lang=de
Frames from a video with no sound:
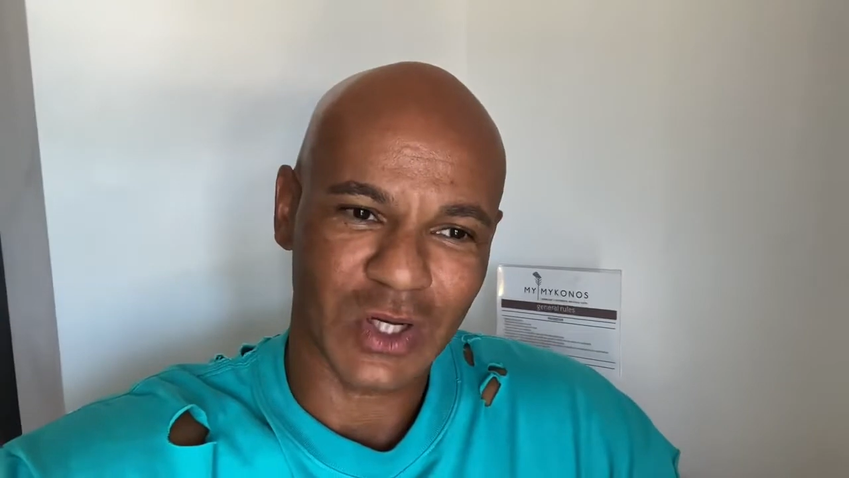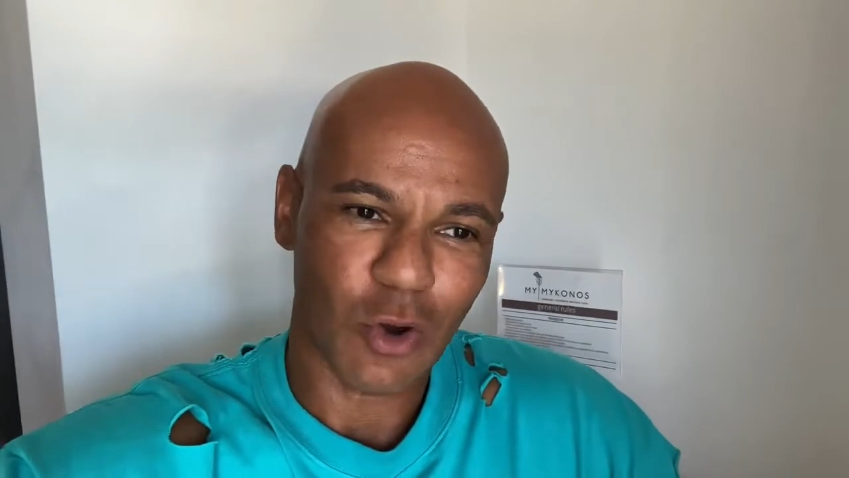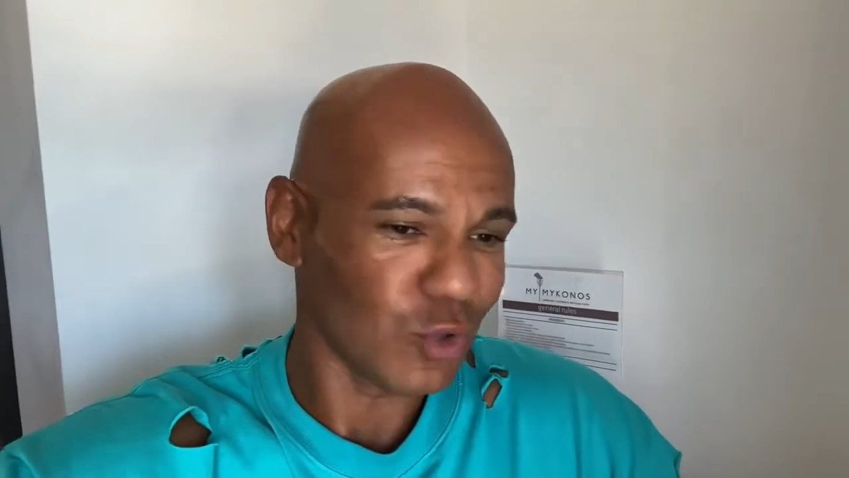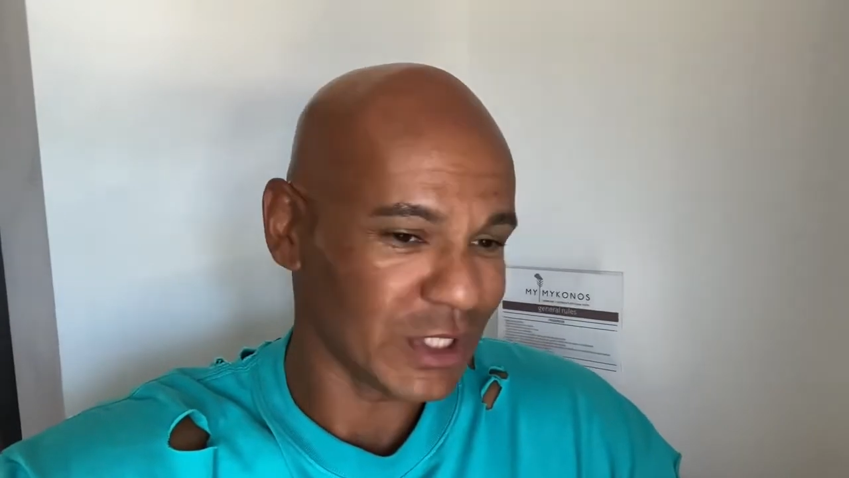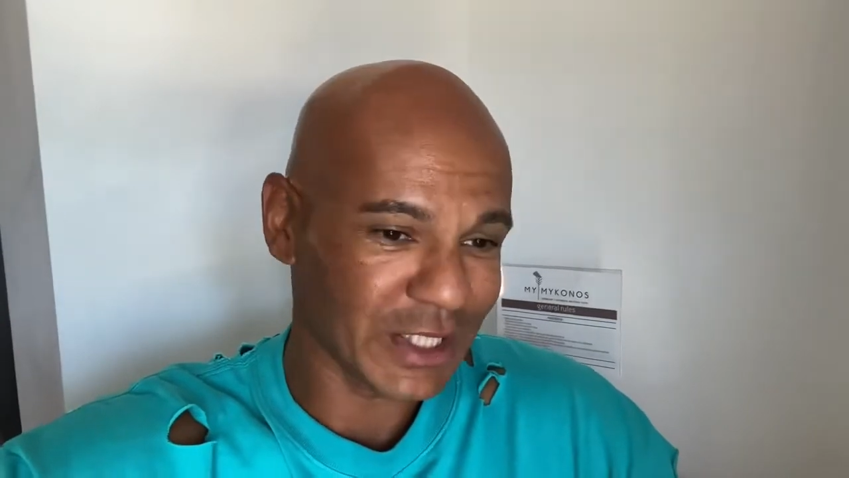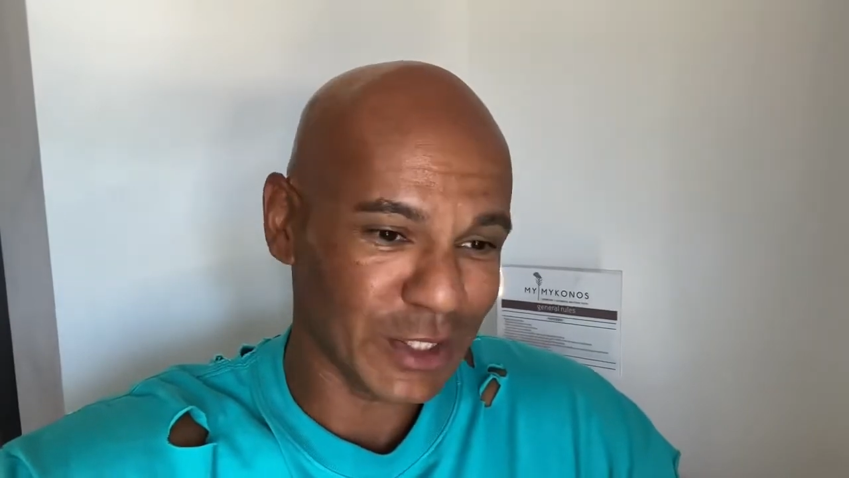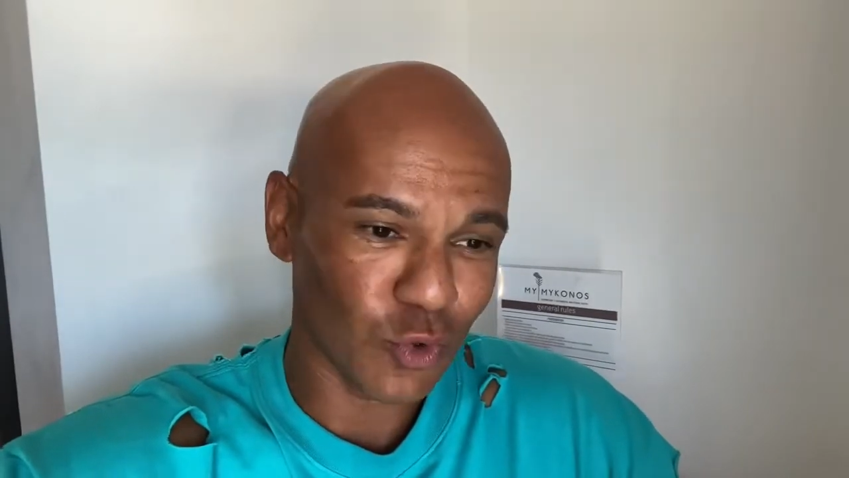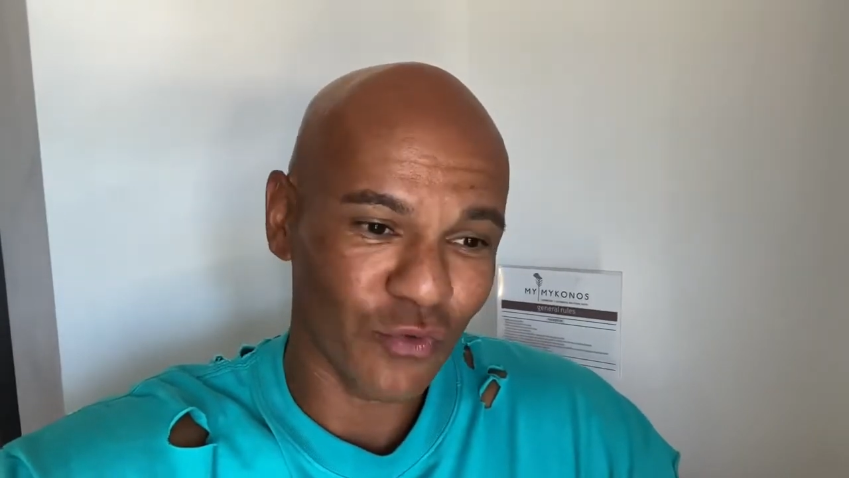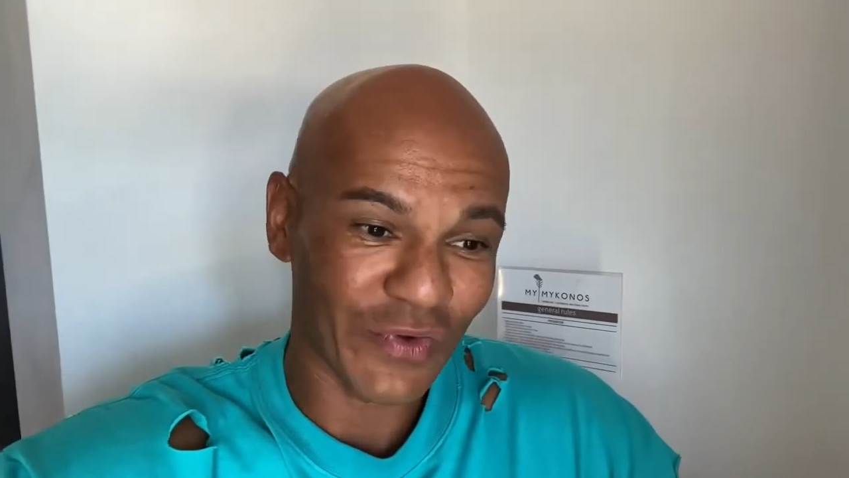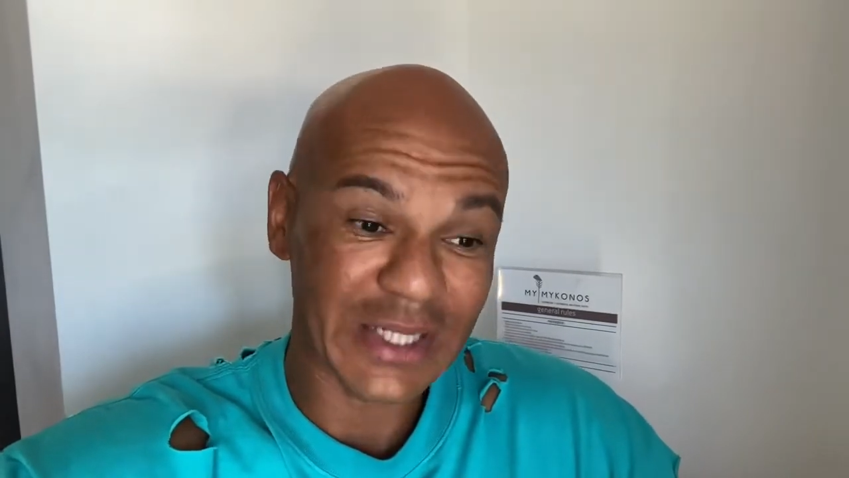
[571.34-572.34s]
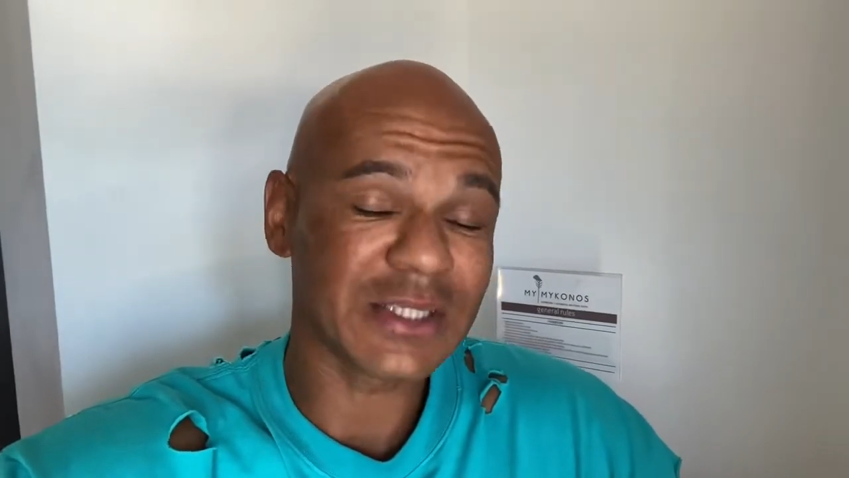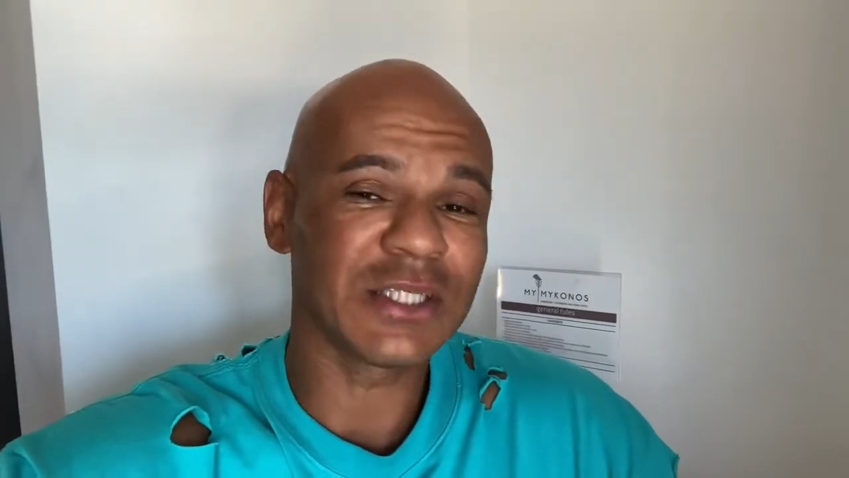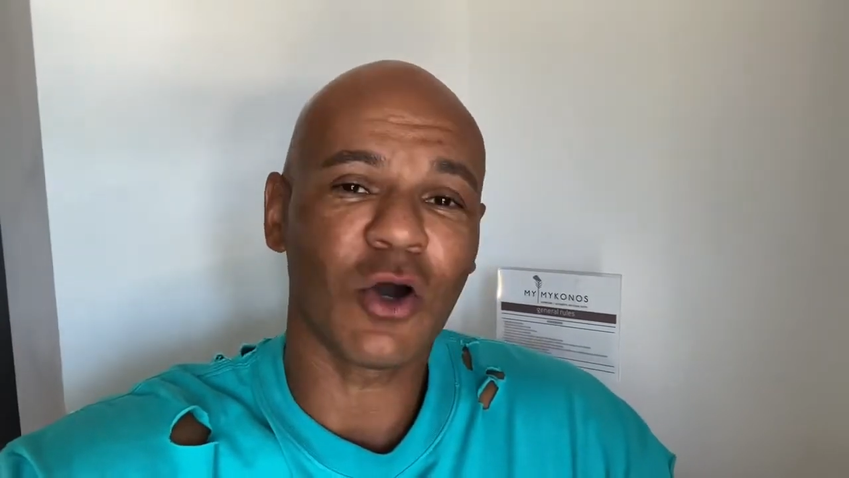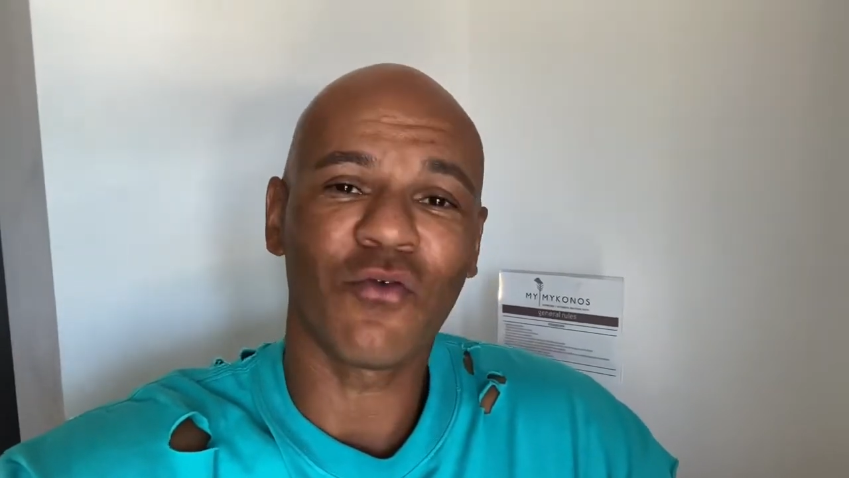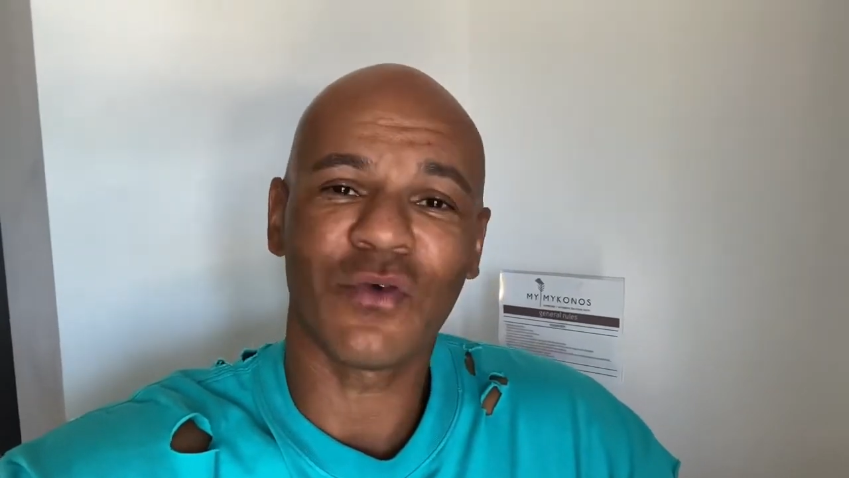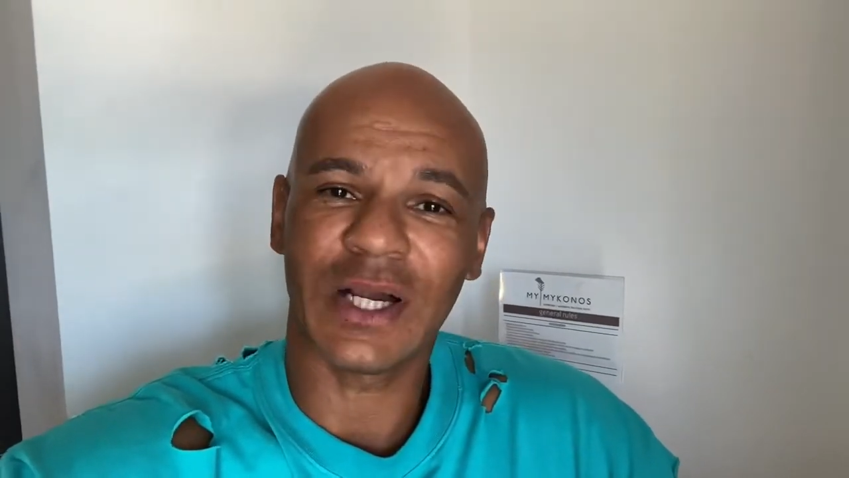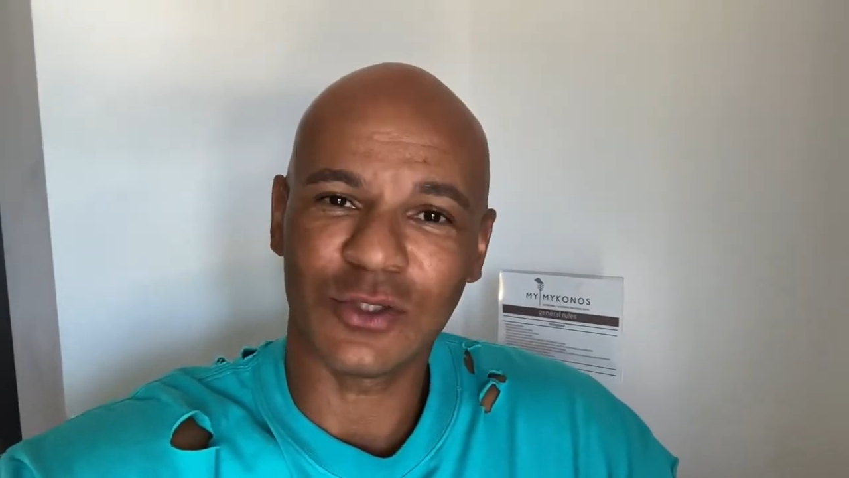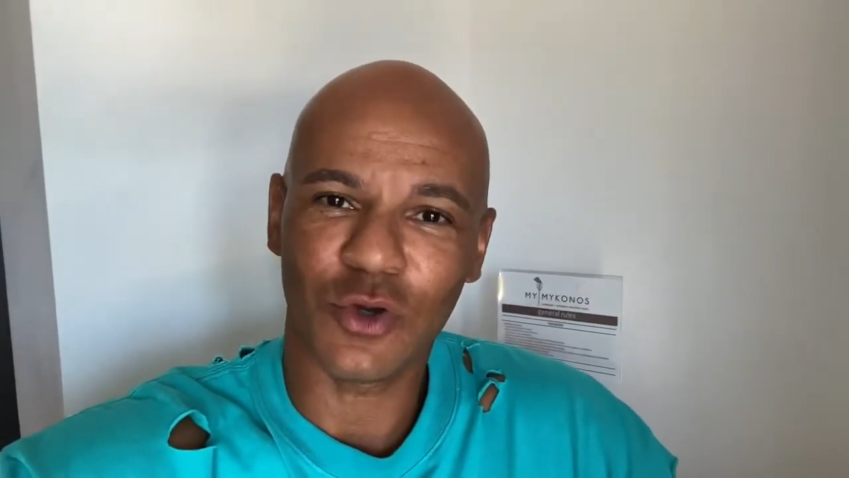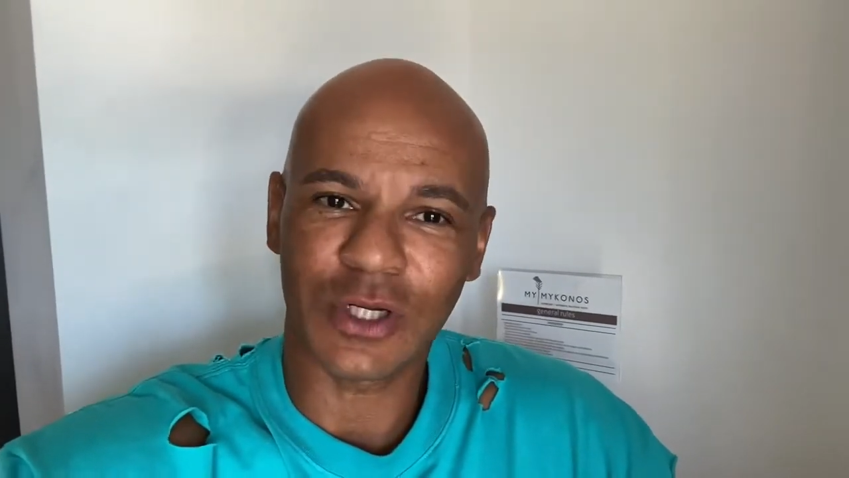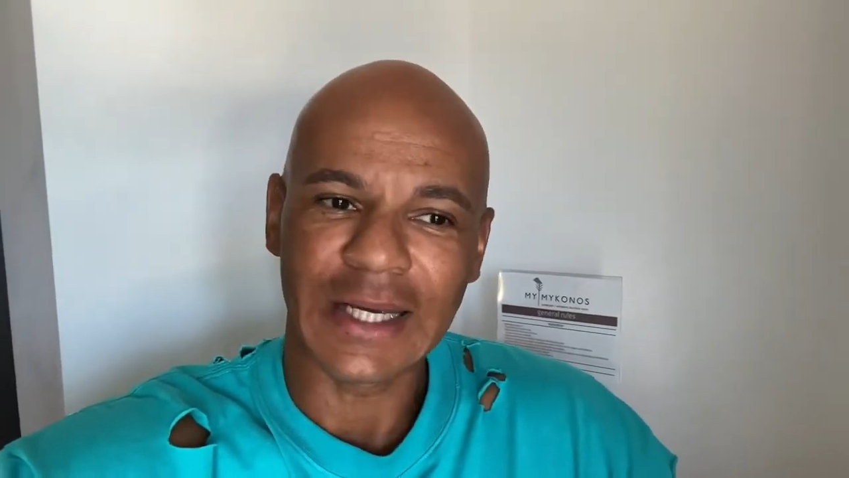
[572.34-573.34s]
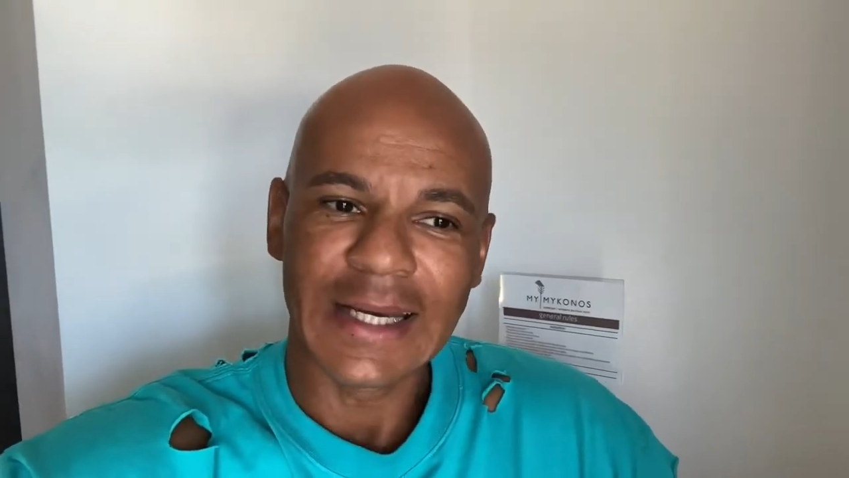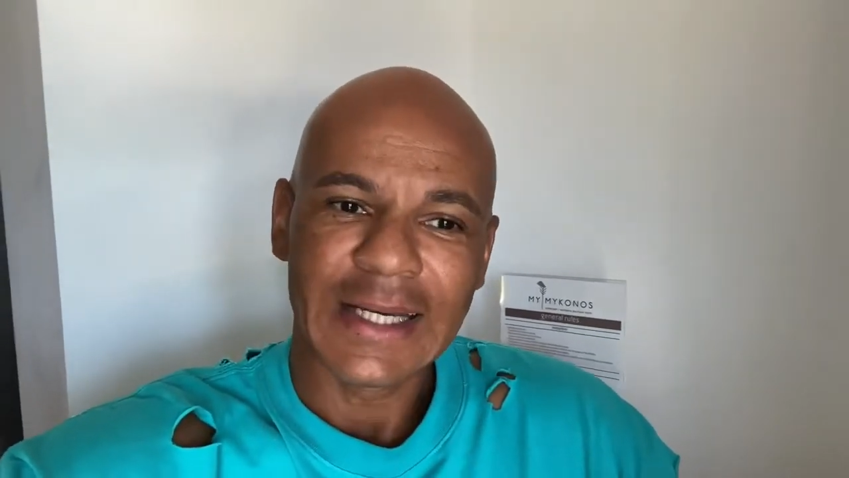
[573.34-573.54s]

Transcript: Auch die Regierungen werden es nicht aufhalten können.